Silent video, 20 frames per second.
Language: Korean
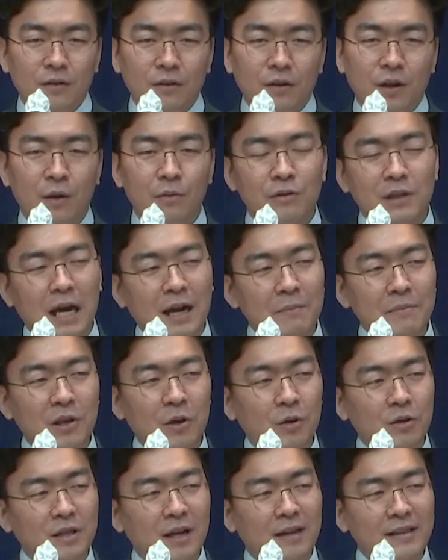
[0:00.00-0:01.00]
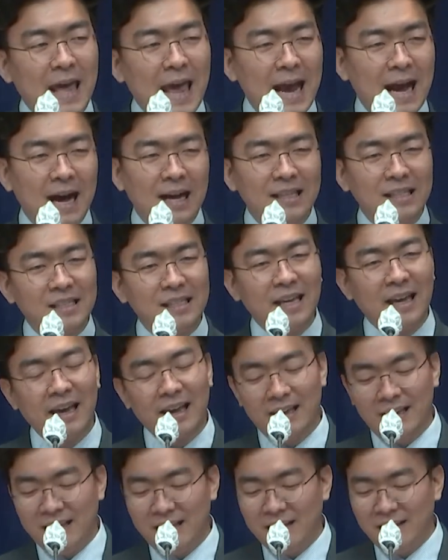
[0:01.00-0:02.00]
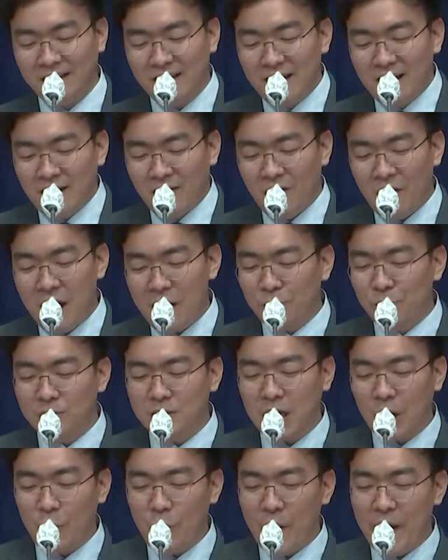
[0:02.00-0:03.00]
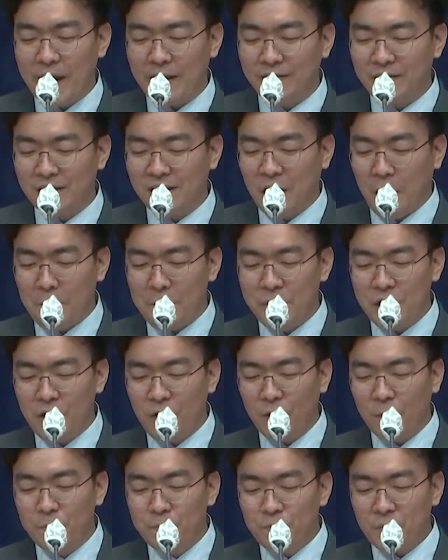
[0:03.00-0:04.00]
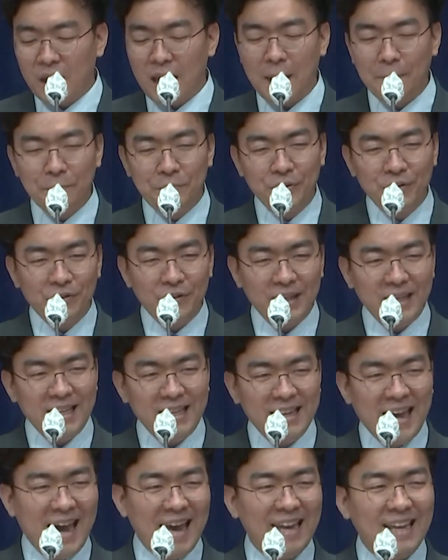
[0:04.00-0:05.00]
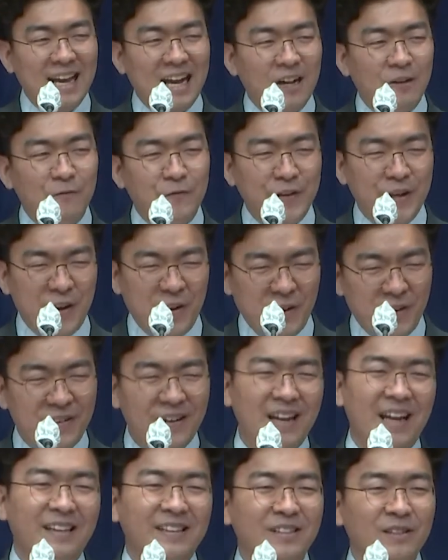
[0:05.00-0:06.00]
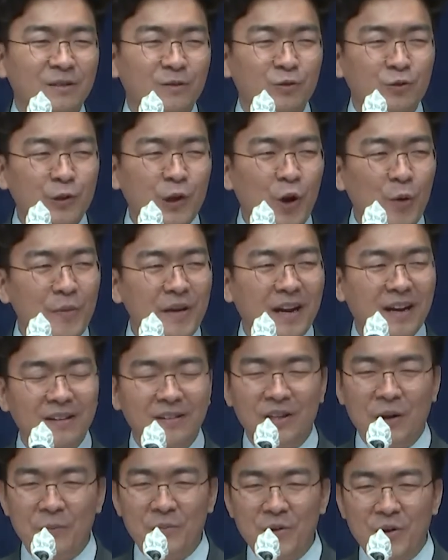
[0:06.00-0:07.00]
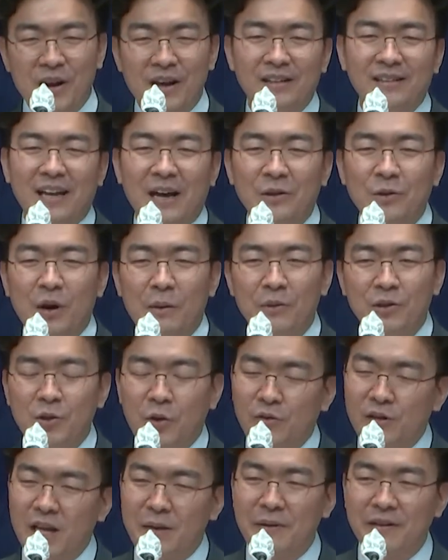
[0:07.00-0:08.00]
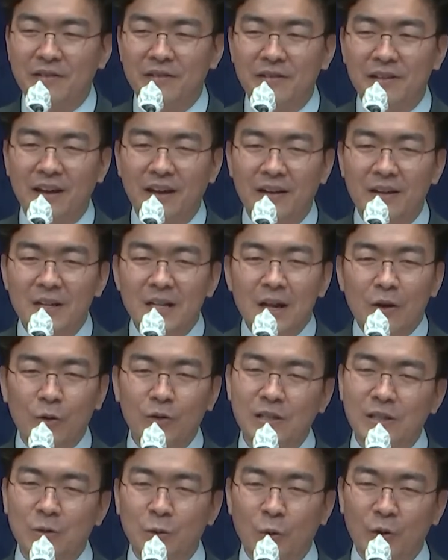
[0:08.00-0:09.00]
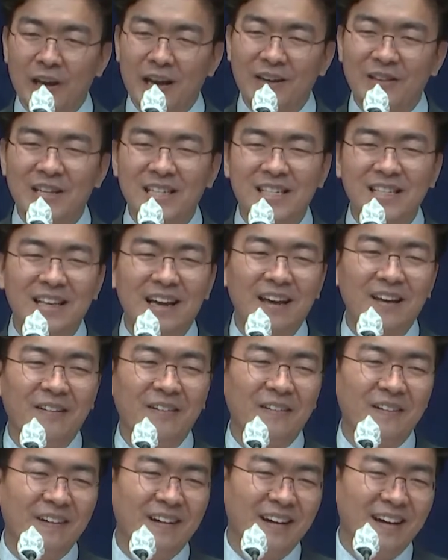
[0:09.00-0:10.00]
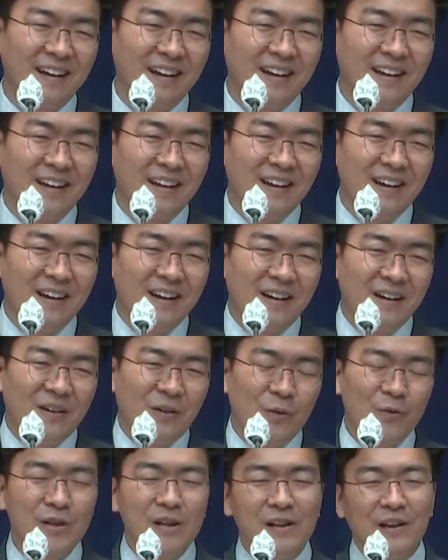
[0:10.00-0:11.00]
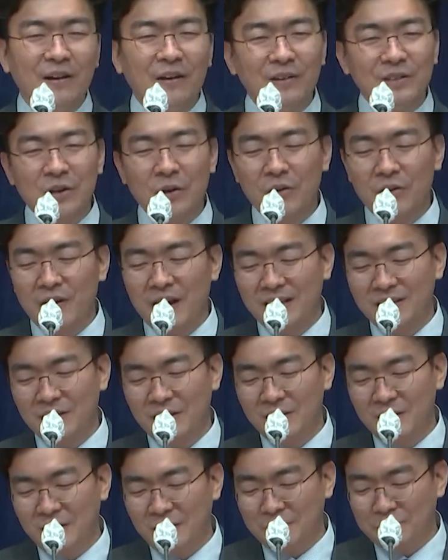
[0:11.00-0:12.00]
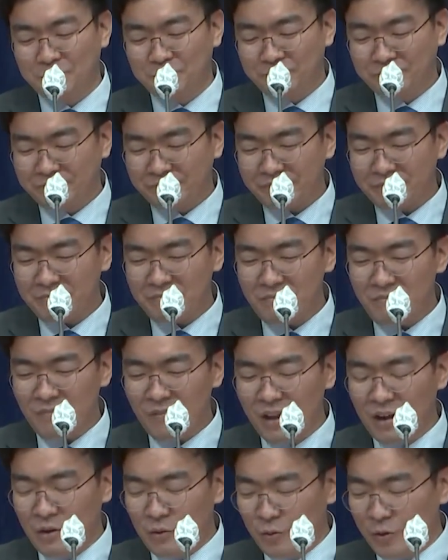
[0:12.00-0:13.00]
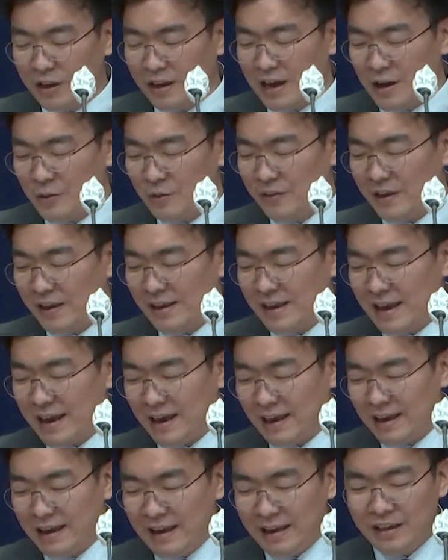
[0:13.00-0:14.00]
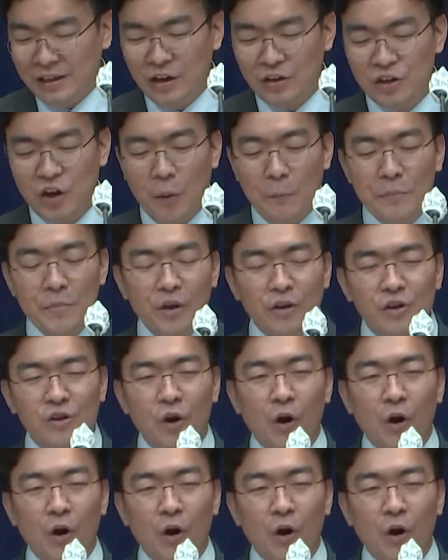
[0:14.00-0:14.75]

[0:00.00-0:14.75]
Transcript: 여러분 나름대로 제가 네 가지의 이 어, 한국 사회에 있는 염려 F-E-A-R, fear라는 두려움이란 염려라는 단어를 한번 정리해봤는데 혹시 동의가 되시나요? 오늘요 성경에서는 어, 우리 가운데에 이런 염려를